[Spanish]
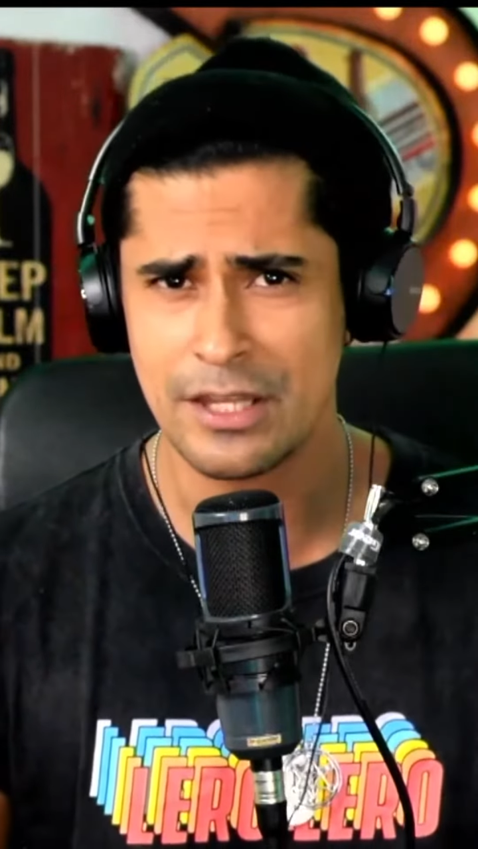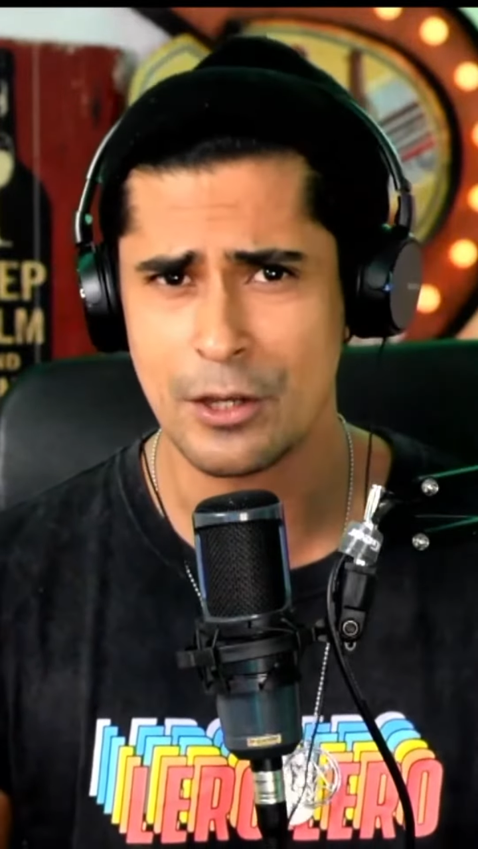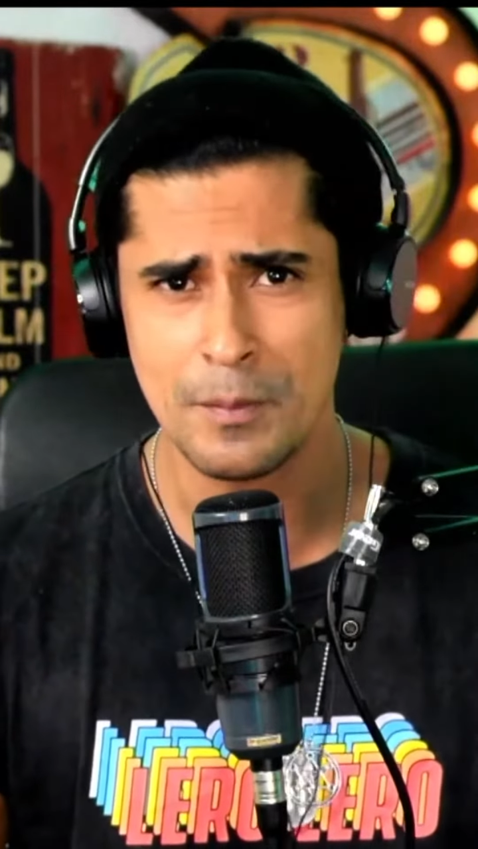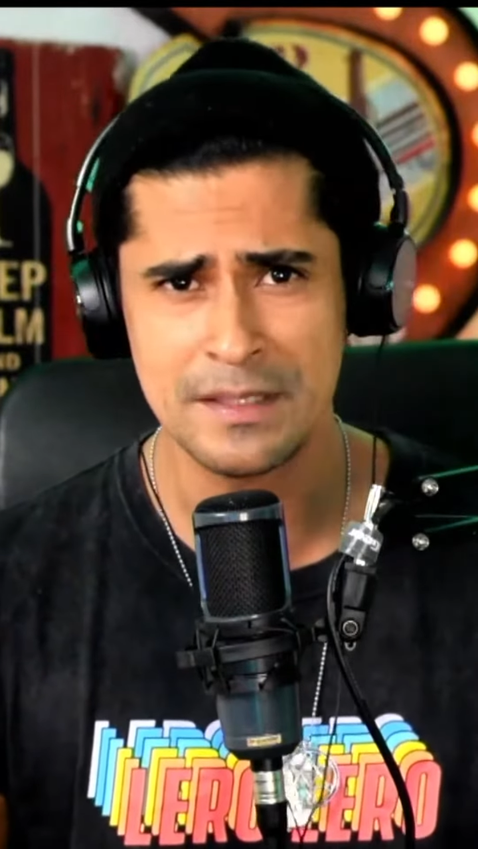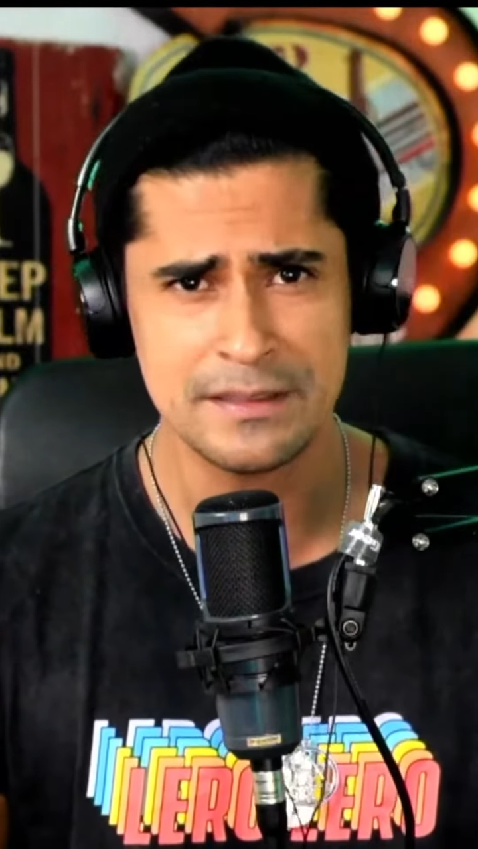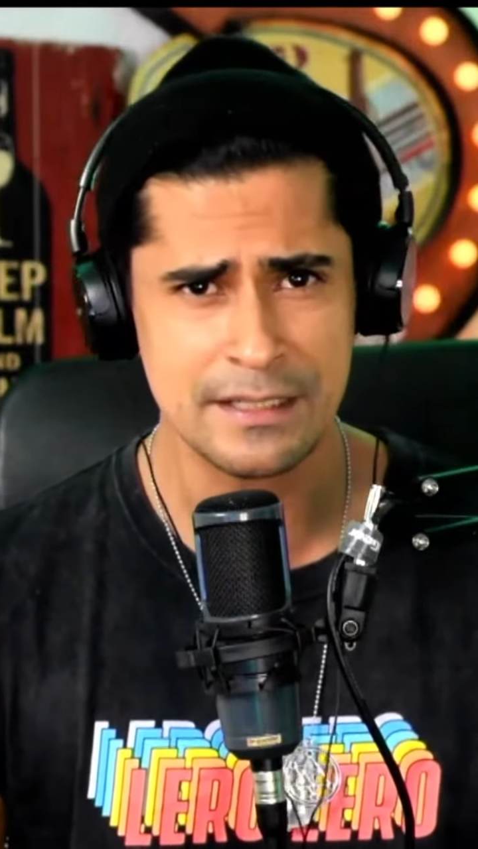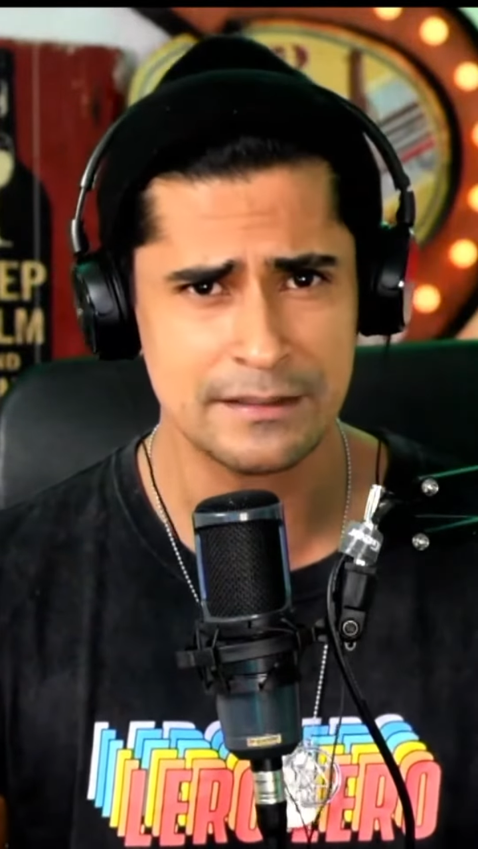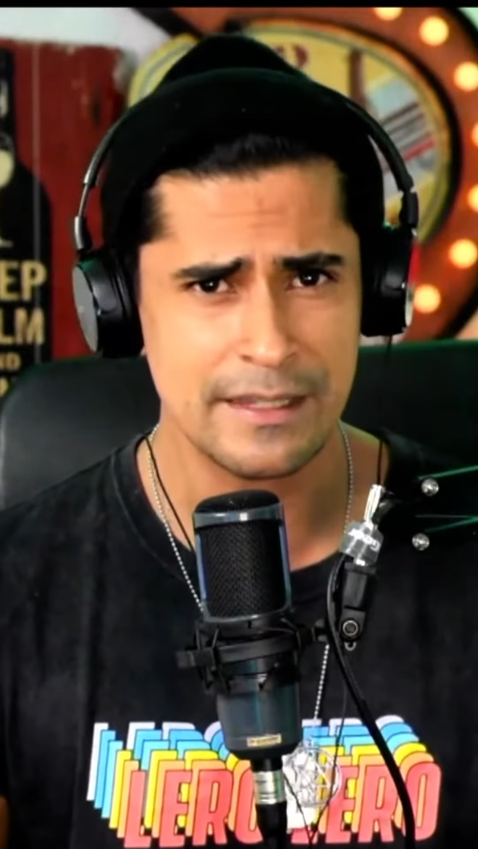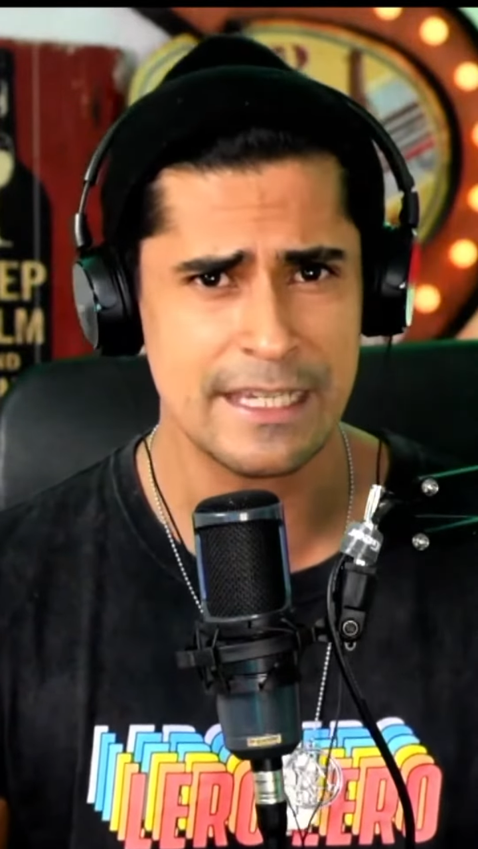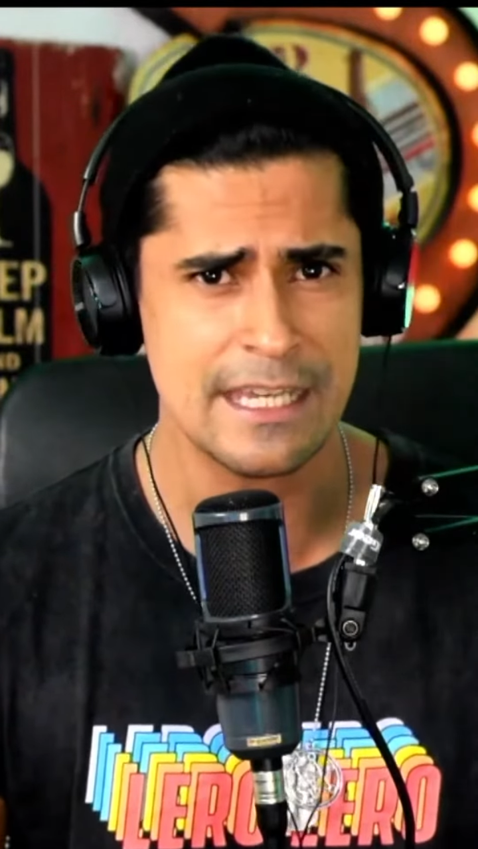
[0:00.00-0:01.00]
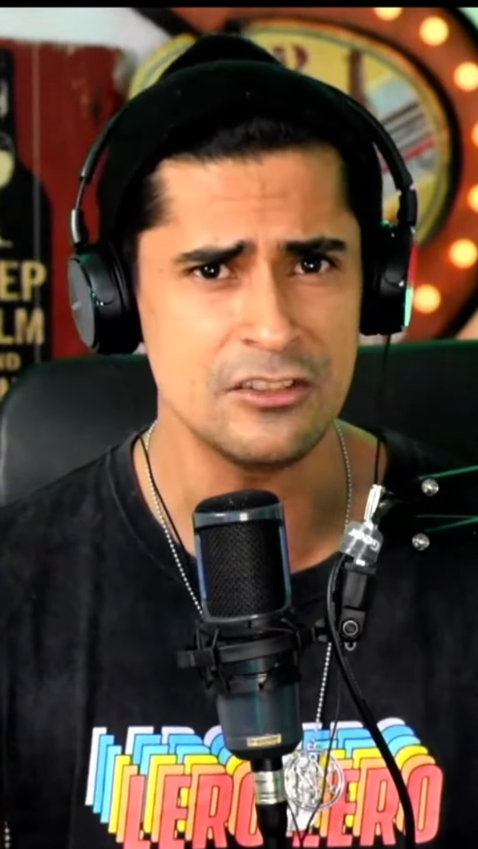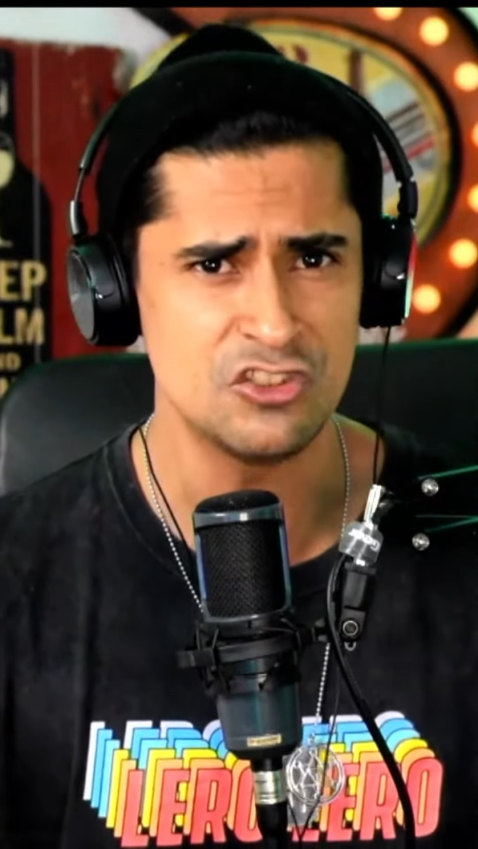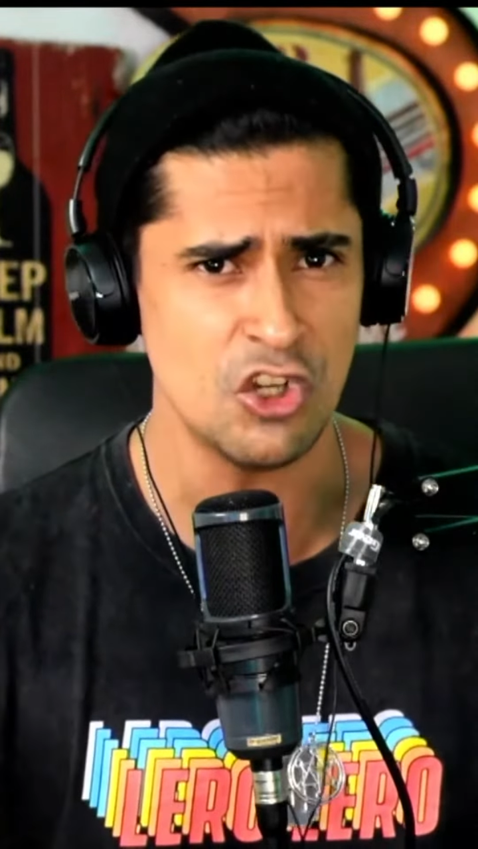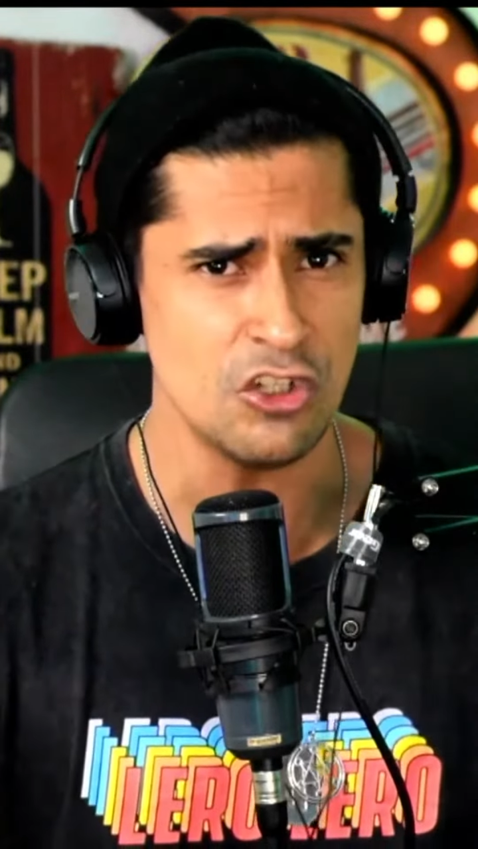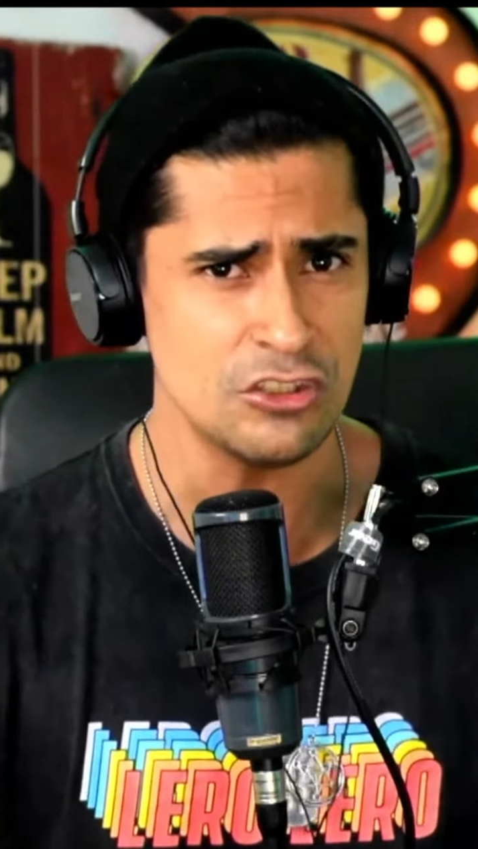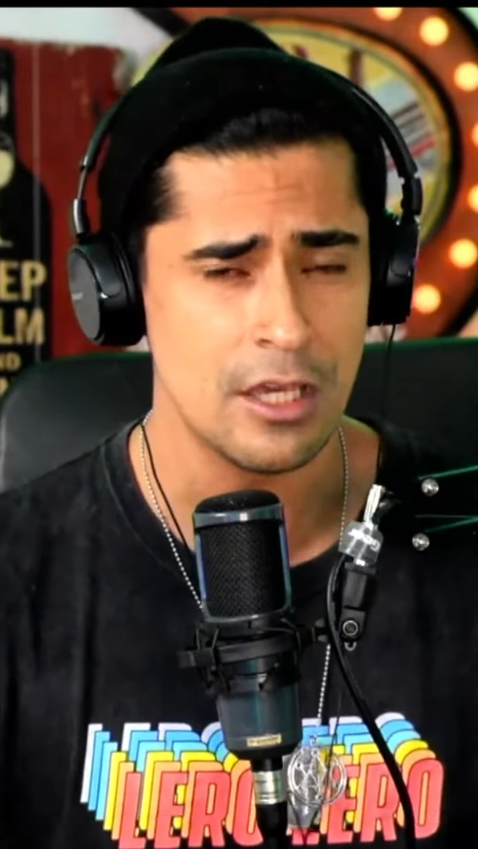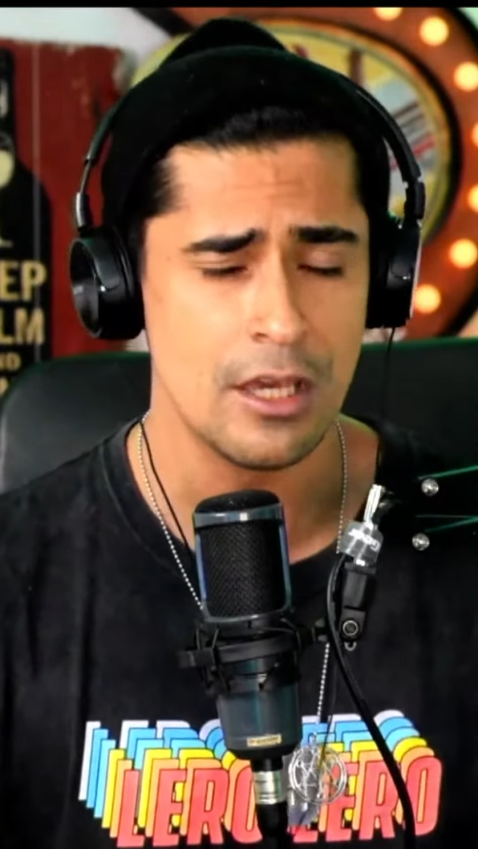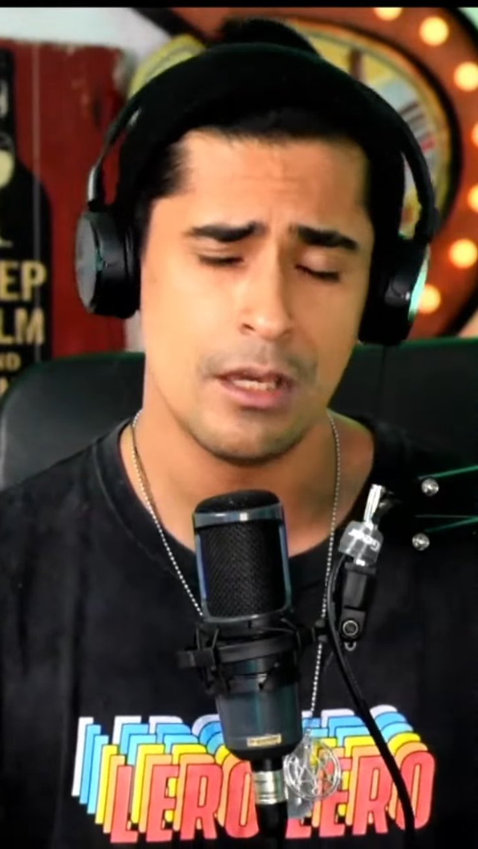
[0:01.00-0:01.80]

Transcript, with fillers: de convencerte de quién sos,